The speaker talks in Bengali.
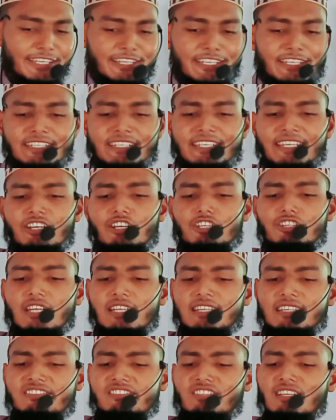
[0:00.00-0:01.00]
এদেরকে
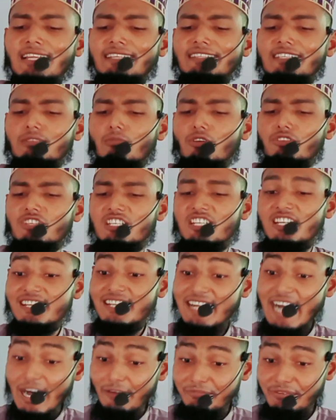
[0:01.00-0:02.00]
অর্থাৎ সলাতের মধ্যে
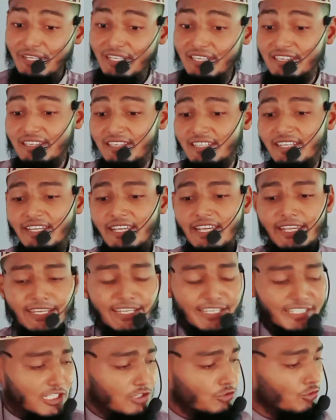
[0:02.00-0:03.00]
যারা গাফেল
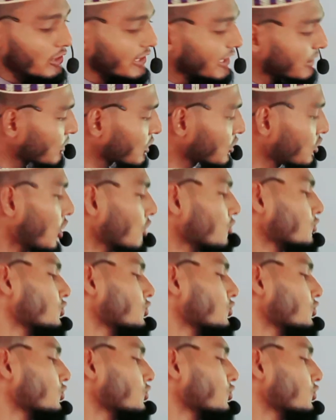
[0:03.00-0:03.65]
এদের দলের মধ্যে